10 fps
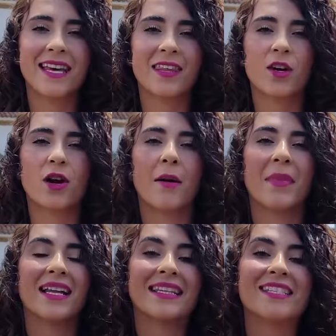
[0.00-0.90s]
se dio la
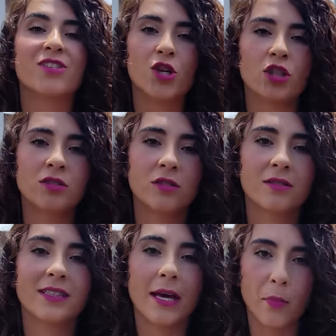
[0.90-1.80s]
maldición
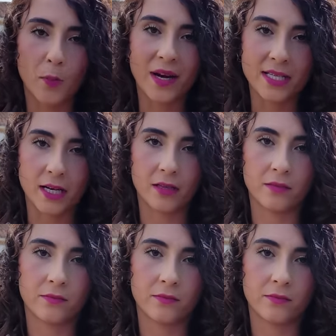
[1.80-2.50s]
de Popayán.